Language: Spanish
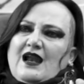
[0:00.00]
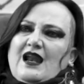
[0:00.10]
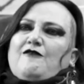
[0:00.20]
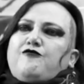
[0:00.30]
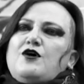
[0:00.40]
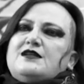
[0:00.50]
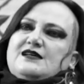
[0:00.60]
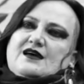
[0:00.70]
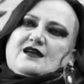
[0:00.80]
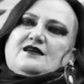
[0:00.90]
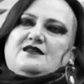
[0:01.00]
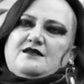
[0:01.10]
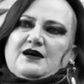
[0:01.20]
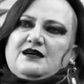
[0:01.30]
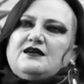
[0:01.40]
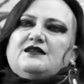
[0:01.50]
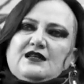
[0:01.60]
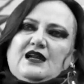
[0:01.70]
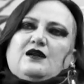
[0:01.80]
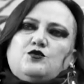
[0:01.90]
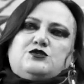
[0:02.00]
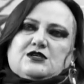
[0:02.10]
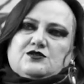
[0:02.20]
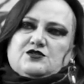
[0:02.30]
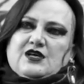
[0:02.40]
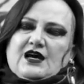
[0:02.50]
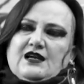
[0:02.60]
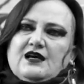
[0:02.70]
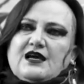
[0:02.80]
la fuerza creativa de la lucha social.